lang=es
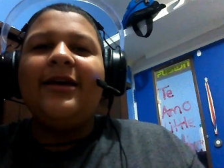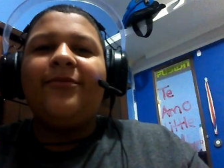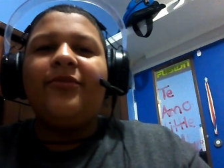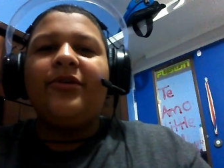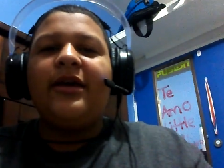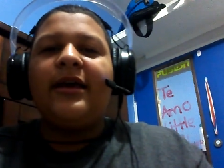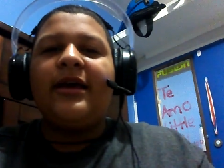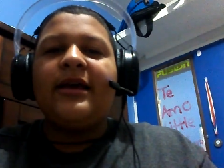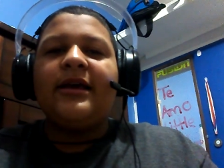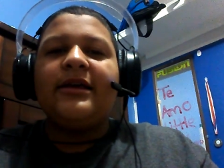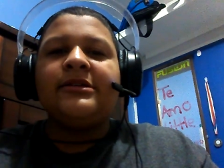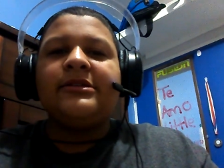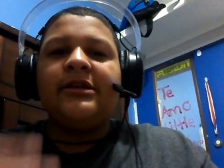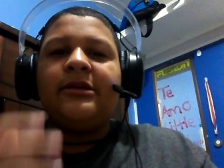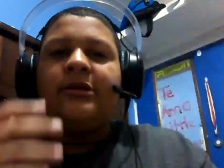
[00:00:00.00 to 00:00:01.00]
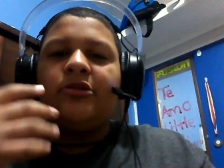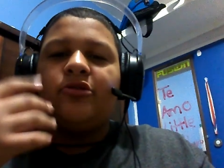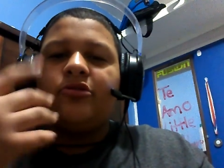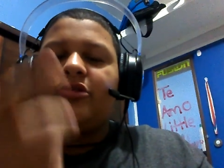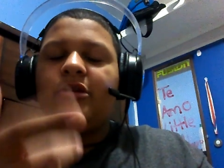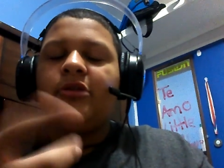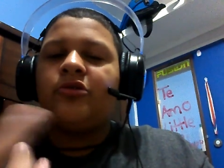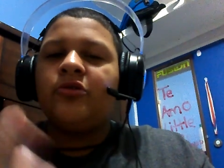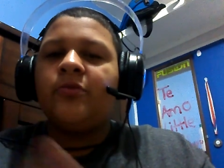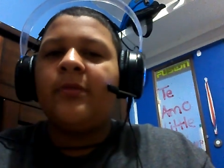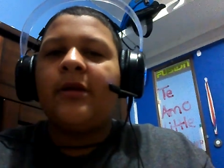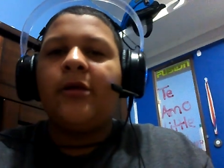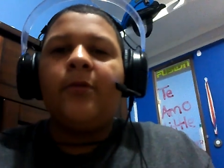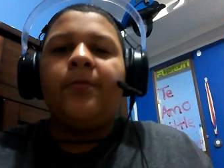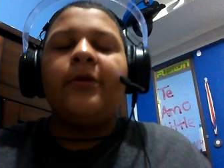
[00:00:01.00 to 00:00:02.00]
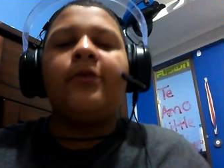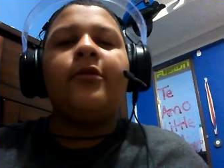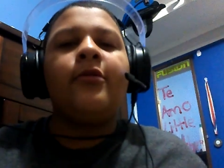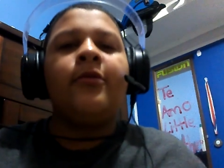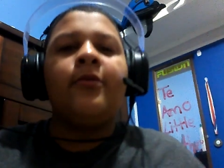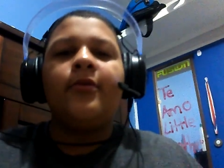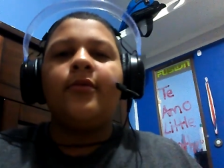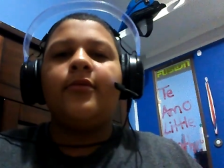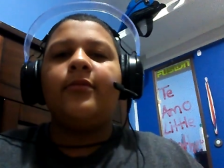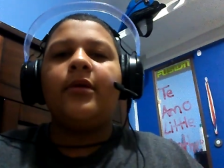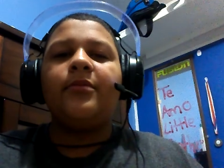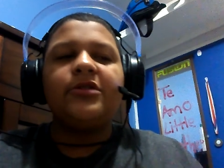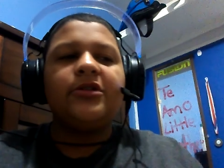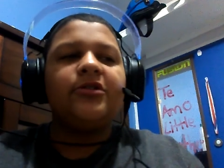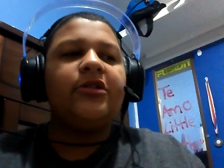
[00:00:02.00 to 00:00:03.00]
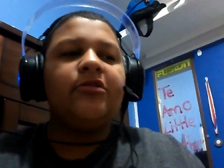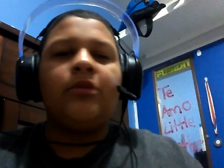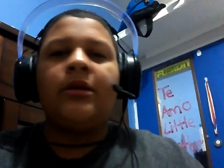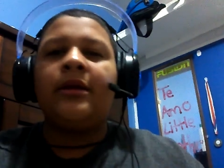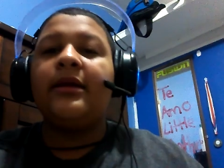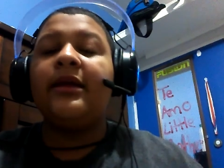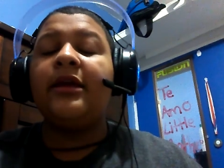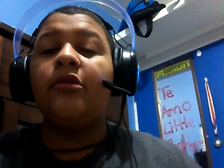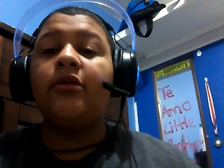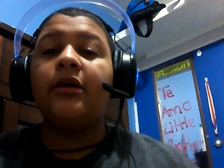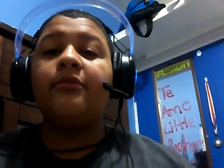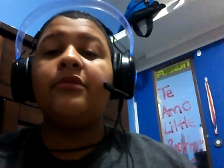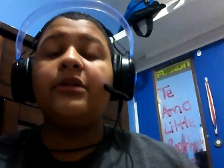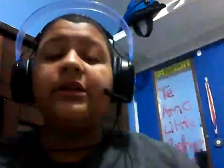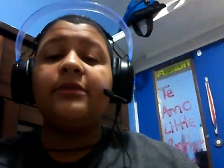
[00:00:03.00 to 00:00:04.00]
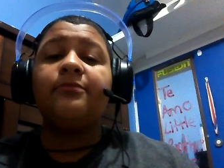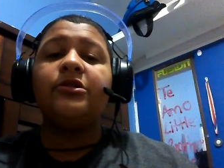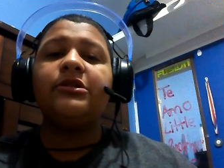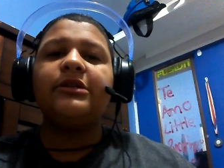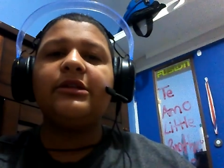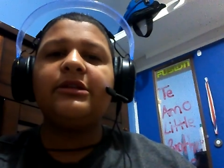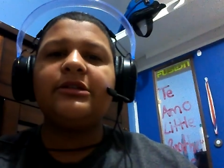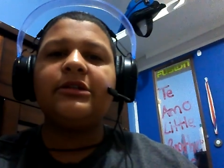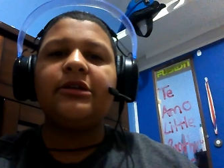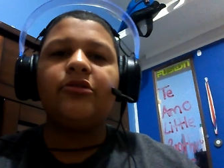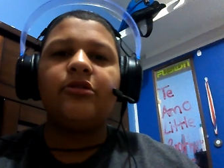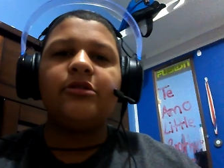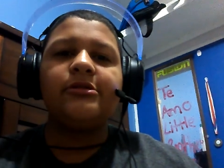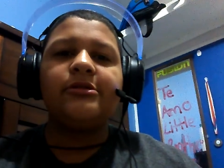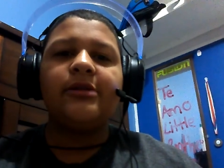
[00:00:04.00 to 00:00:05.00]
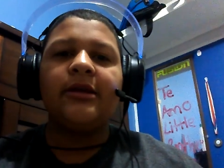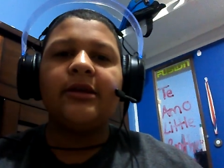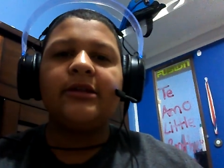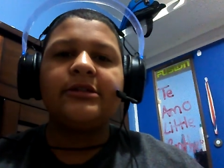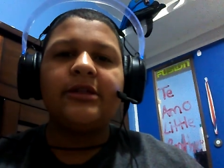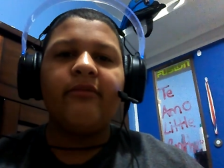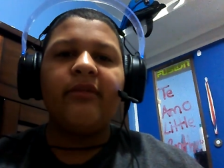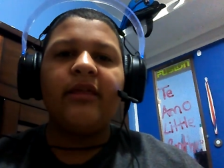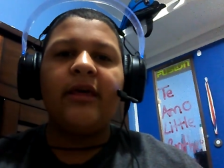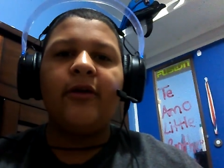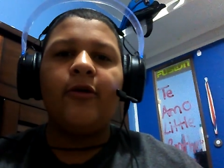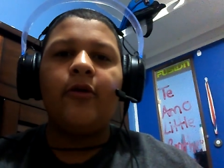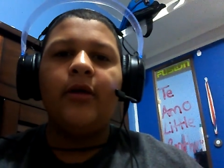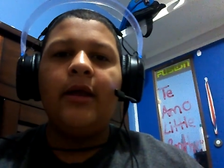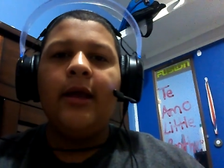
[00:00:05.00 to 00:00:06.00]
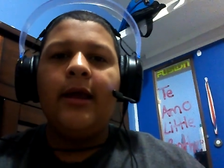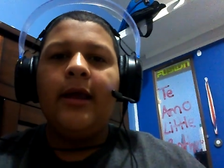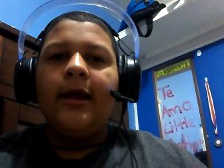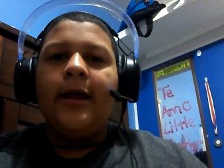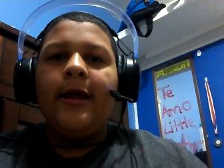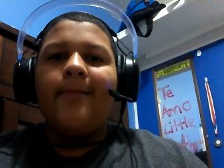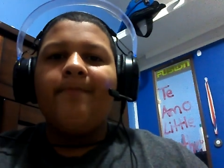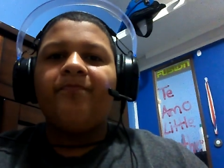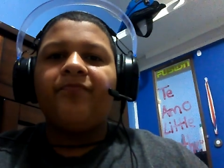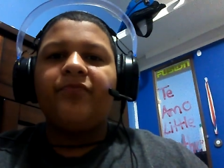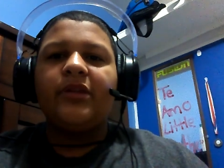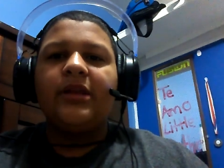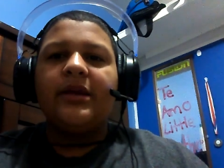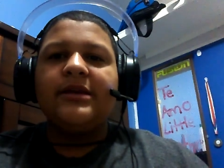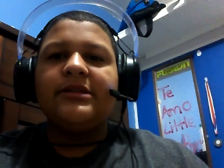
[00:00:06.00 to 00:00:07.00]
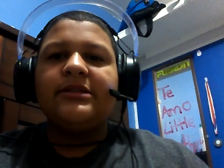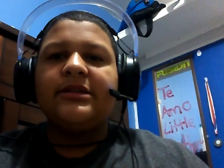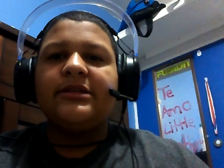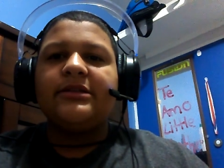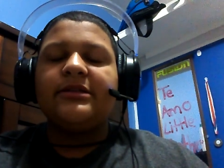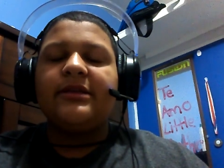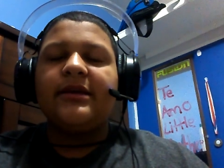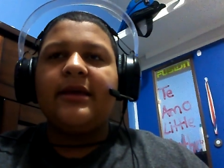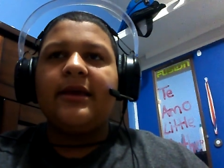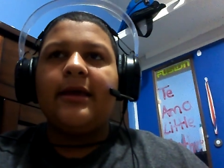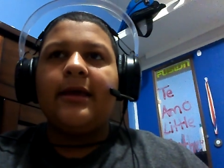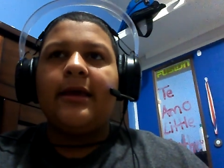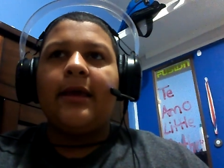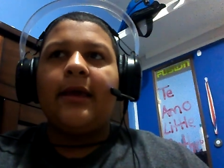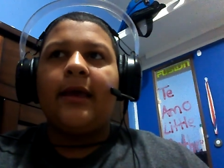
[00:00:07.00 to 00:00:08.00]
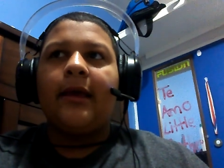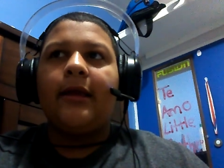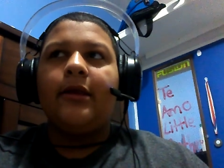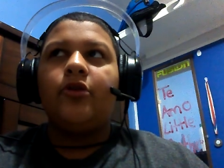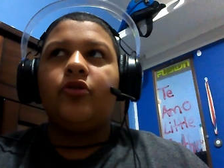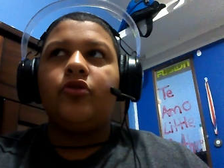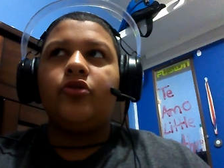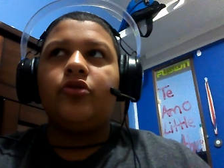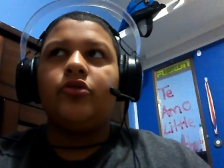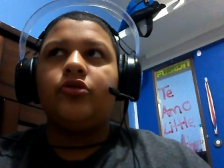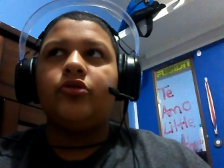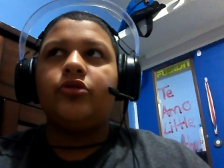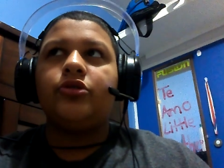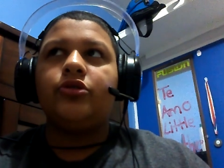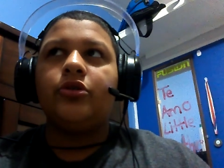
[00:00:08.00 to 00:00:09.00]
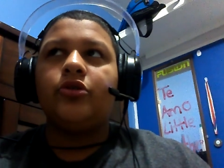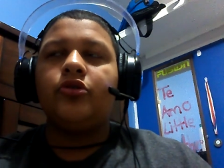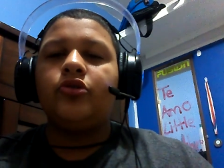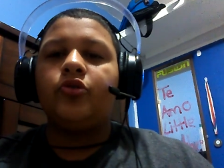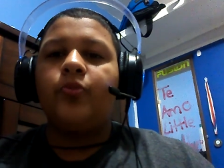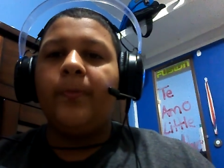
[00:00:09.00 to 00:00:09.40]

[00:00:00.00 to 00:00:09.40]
Pues, y no estoy acostumbrado, pero vamos a continuar. Y lo que voy, les voy a estar enseñando en este video es este los, los,